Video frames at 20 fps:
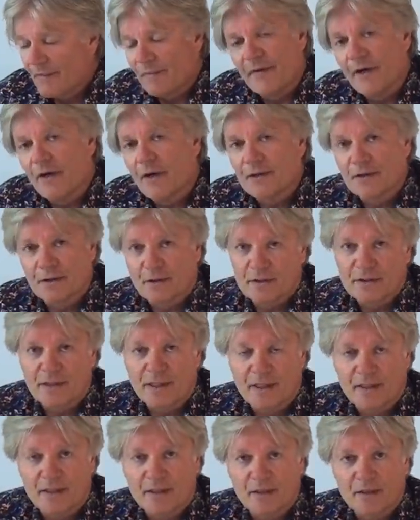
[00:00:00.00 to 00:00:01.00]
Wer hat das
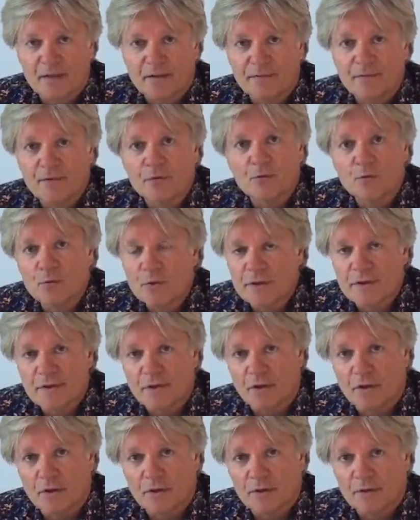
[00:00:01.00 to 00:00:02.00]
eigentlich
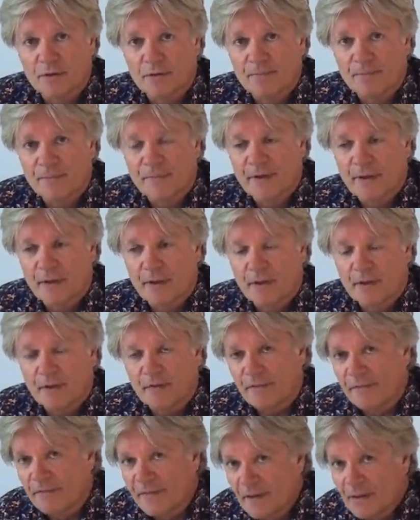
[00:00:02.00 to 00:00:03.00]
verursacht?
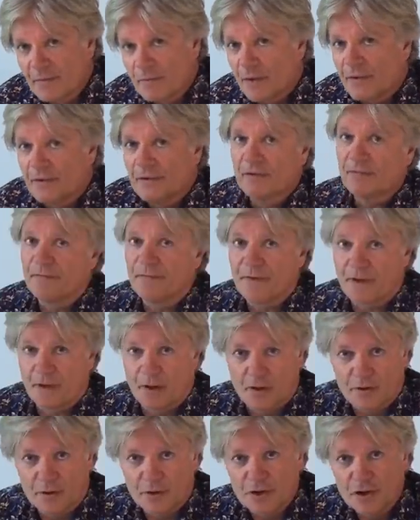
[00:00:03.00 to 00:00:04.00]
Wird man die
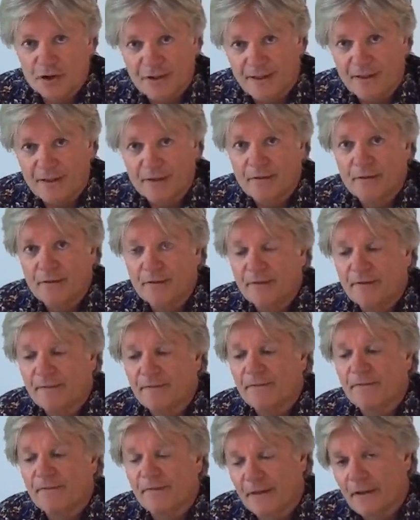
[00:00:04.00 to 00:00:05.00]
Frage stellen,
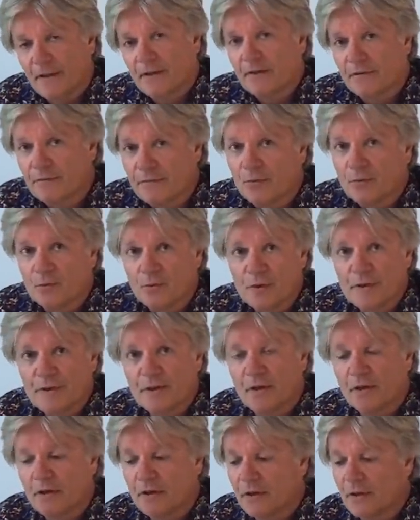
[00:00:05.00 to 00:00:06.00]
wer der
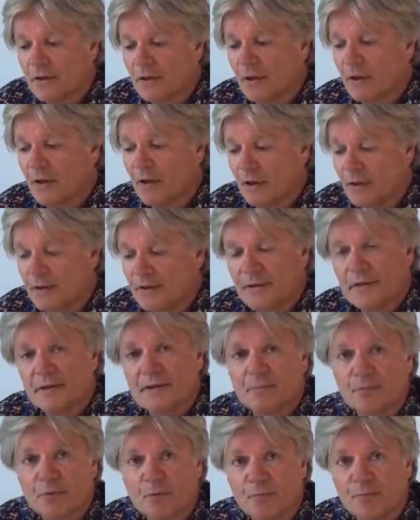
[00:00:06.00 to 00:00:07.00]
Verursacher all
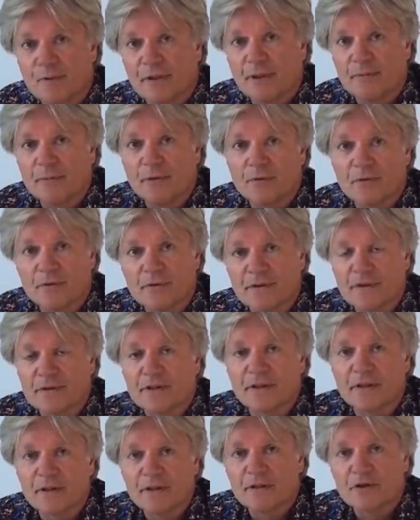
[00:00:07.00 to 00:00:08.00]
dieser Probleme und
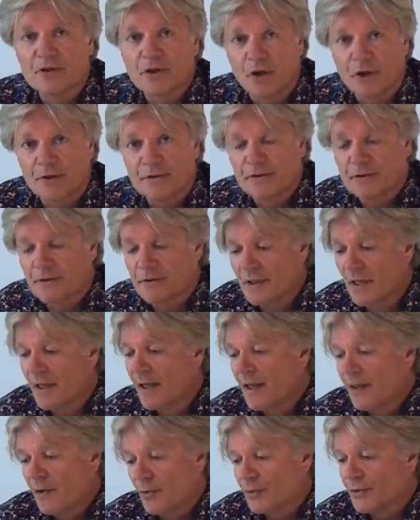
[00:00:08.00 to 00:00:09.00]
dieses Riesenschadens ist?
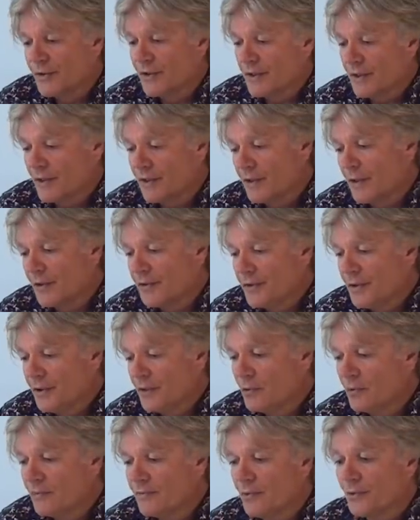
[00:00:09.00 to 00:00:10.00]
Und ich rede ja
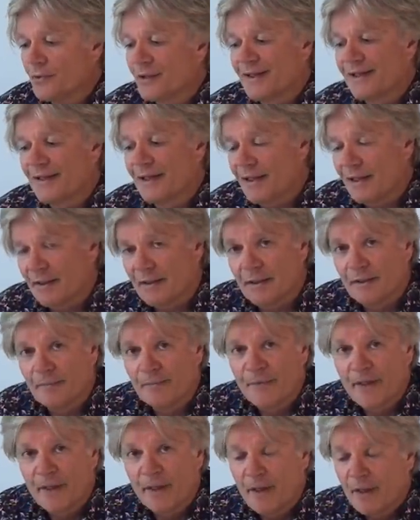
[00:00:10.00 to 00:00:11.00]
nicht nur von Geld,
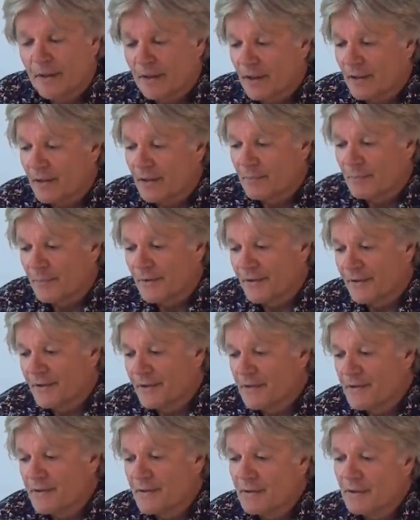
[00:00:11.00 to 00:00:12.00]
denn
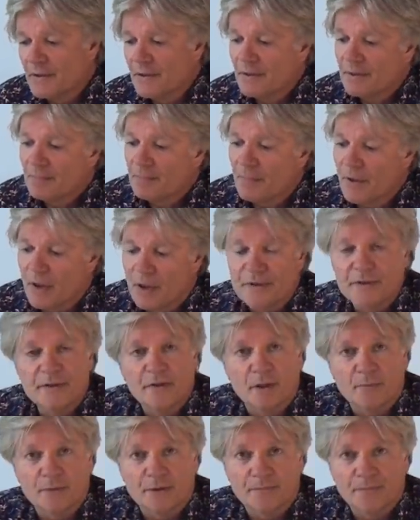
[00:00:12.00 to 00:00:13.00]
mit diesen
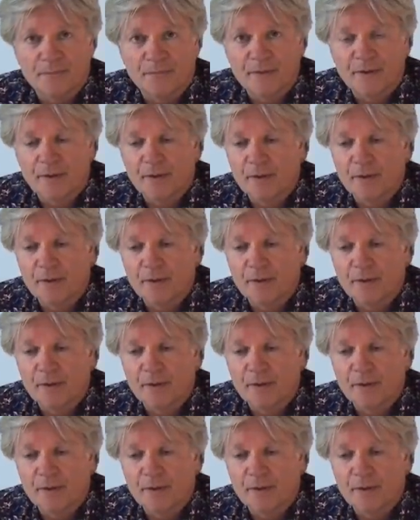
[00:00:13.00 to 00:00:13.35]
Maßnahmen